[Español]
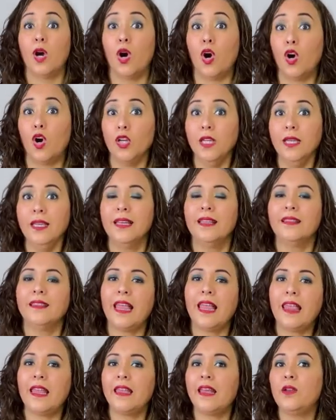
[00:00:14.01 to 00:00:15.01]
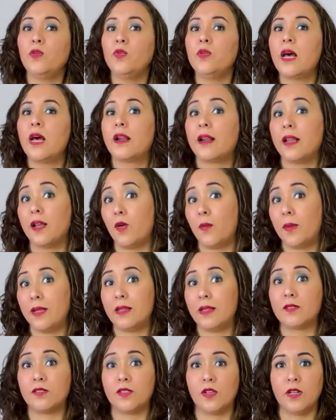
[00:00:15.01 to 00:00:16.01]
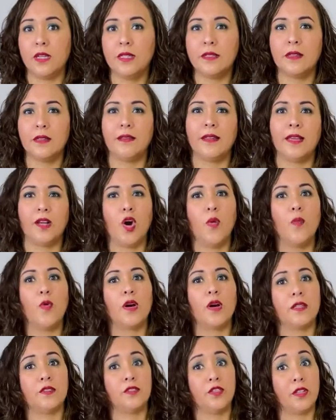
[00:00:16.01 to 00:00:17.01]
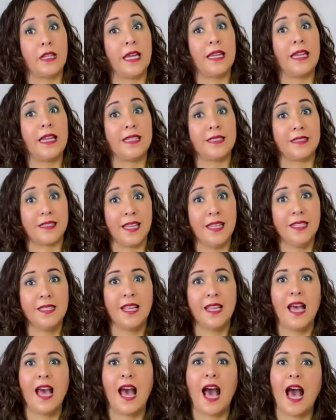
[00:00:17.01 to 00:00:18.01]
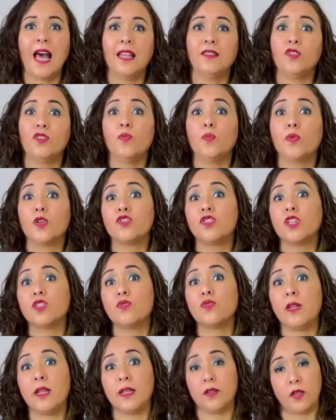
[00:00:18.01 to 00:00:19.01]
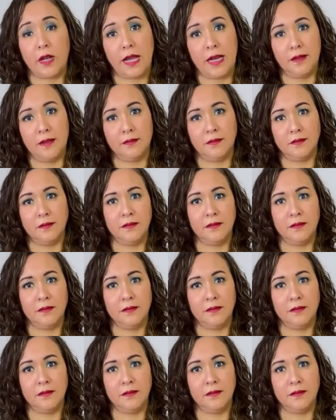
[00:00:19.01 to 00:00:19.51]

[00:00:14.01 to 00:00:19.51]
Hoy te daré algunas recomendaciones de cómo gestionar el estrés ante un proceso electoral.